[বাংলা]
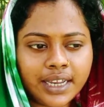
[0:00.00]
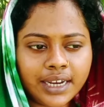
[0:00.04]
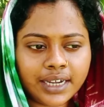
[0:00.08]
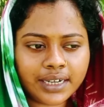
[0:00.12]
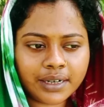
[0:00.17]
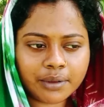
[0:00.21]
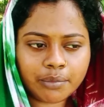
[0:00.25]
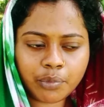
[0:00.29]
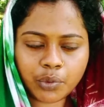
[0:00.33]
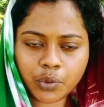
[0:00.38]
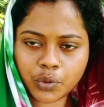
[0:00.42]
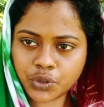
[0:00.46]

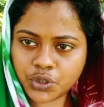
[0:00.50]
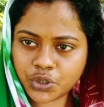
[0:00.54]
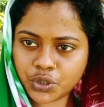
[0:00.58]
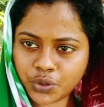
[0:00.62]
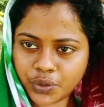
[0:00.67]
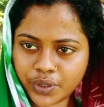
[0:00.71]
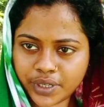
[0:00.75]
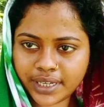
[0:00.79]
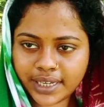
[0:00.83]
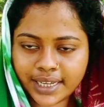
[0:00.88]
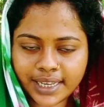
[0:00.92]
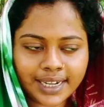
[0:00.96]
এটা পোস্ট
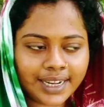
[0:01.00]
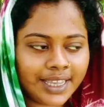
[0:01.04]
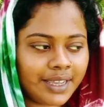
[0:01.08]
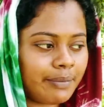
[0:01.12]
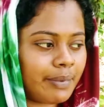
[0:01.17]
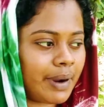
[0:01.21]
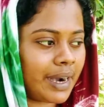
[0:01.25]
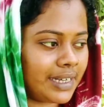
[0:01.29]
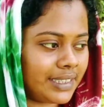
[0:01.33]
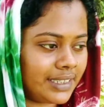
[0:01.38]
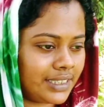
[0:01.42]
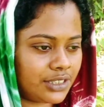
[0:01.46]
হয়ে গেলেই
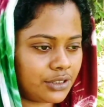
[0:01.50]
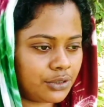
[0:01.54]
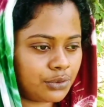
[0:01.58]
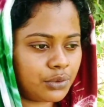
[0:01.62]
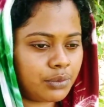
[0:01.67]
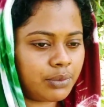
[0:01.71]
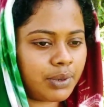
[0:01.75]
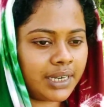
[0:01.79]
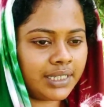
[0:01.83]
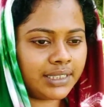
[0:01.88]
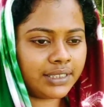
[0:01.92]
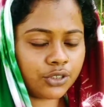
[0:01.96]
বাড়িতে
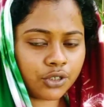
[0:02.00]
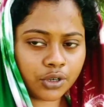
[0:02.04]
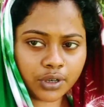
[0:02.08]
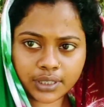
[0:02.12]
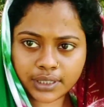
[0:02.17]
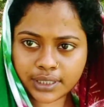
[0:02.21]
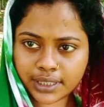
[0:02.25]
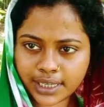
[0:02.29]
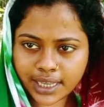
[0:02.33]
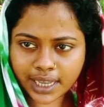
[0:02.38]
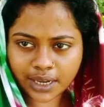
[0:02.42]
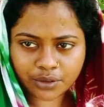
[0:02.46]
যাবো বাড়িতে
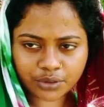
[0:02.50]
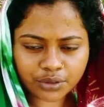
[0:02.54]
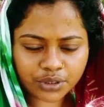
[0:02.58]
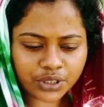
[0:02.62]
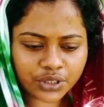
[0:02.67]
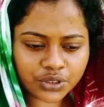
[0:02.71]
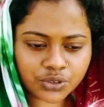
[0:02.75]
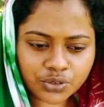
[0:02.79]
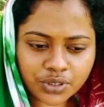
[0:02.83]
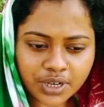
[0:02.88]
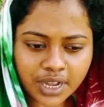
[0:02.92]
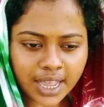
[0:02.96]
সকাল থেকে এখনও
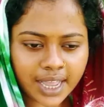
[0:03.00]
কিছু